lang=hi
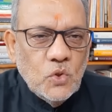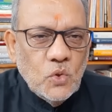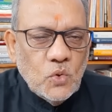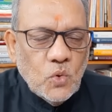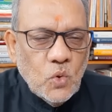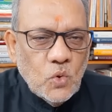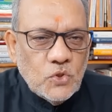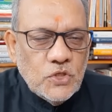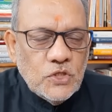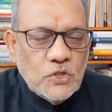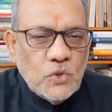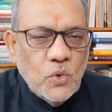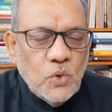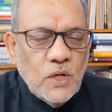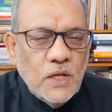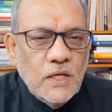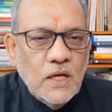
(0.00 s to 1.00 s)
जो कोशिश
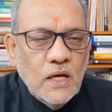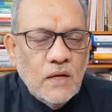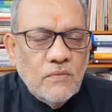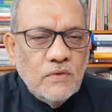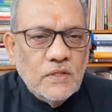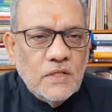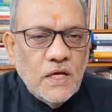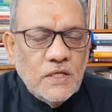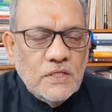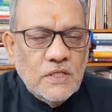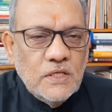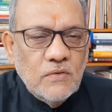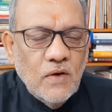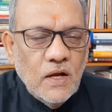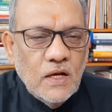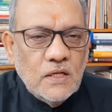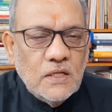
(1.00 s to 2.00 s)
हो रही है अरविंद
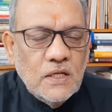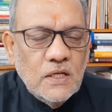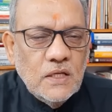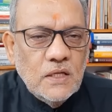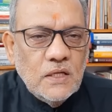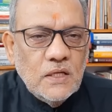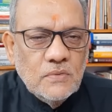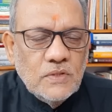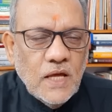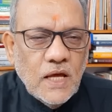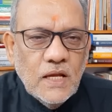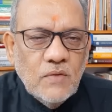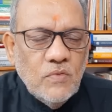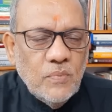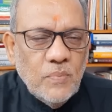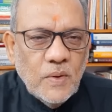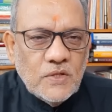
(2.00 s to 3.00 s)
केजरीवाल की
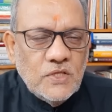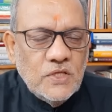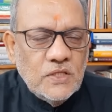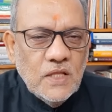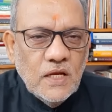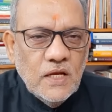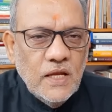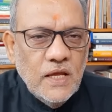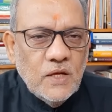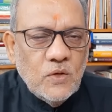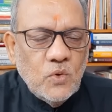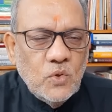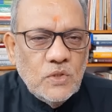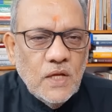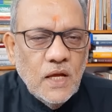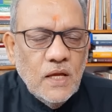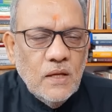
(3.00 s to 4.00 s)
सारे विपक्षी दल एक
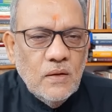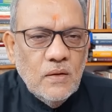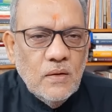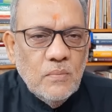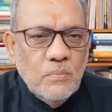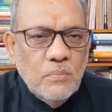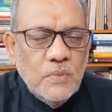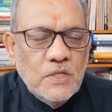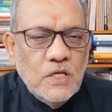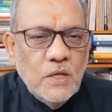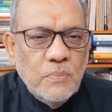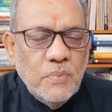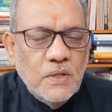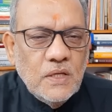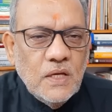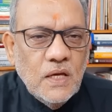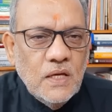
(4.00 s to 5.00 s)
हो जाए
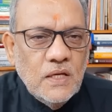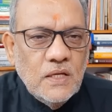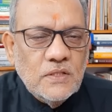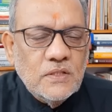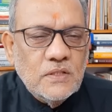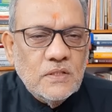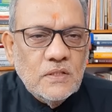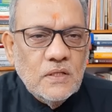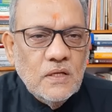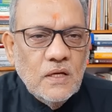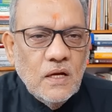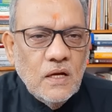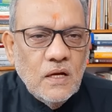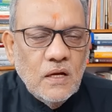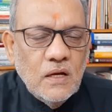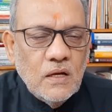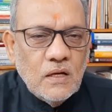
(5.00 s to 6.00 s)
बीजेपी के इस
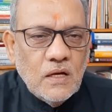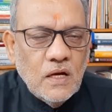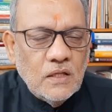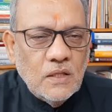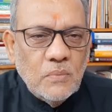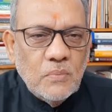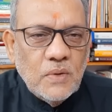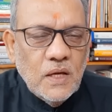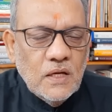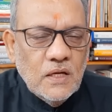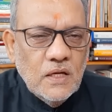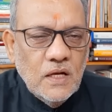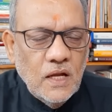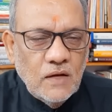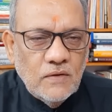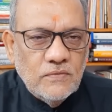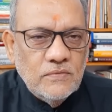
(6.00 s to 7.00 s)
कदम के
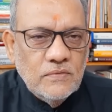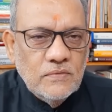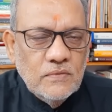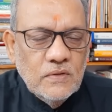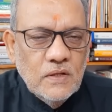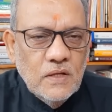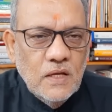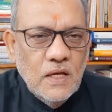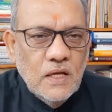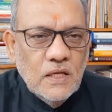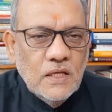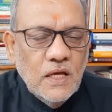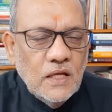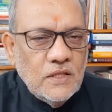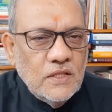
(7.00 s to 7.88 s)
खिलाफ कि